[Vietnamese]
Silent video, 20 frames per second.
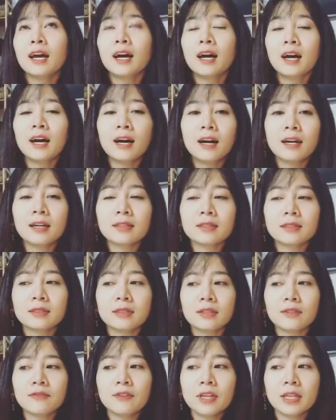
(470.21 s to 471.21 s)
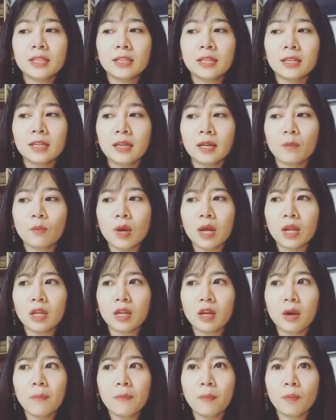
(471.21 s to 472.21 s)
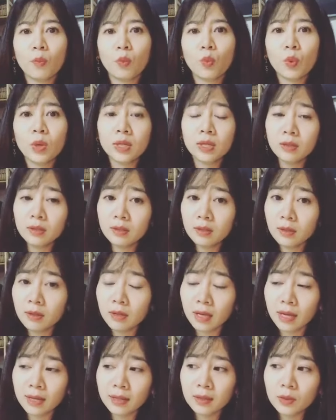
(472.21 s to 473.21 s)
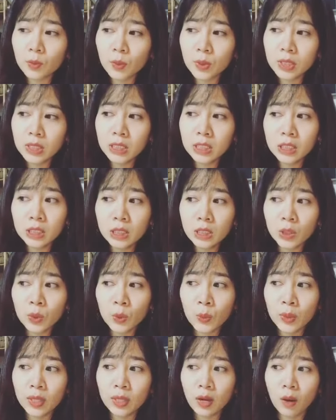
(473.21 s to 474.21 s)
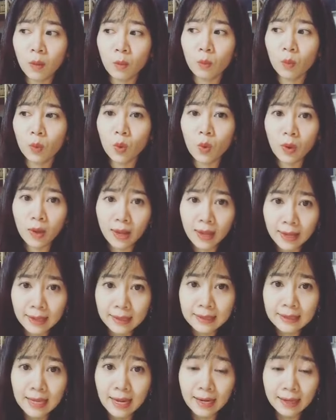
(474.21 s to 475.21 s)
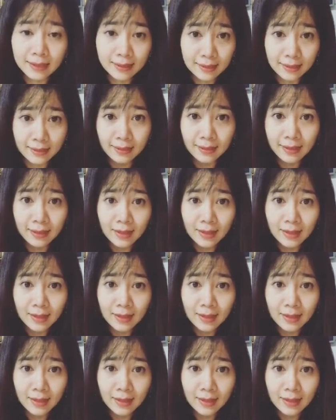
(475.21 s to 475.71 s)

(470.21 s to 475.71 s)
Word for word: à, ờ, diễn viên thì ngày hôm qua thì có Quỳnh Hương hả Quỳnh Hương Huỳnh Hồng Loan Gia Linh